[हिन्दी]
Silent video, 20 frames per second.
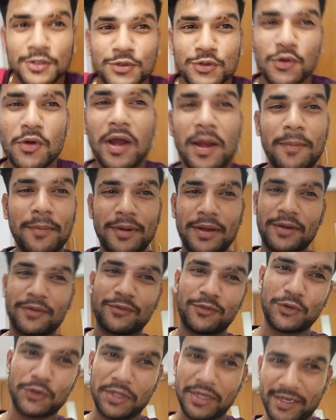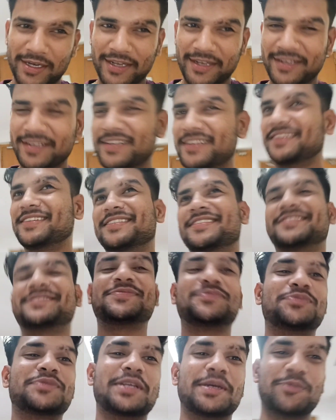सो आई एम डन फॉर द डे
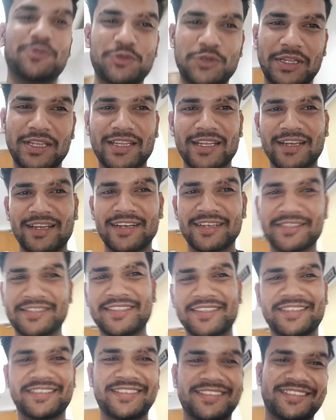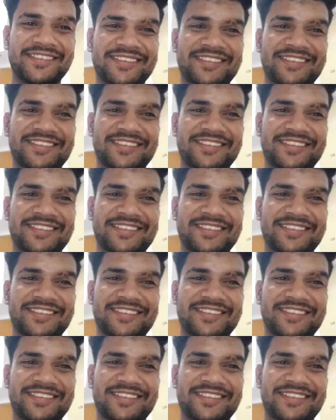चलता है यहाँ से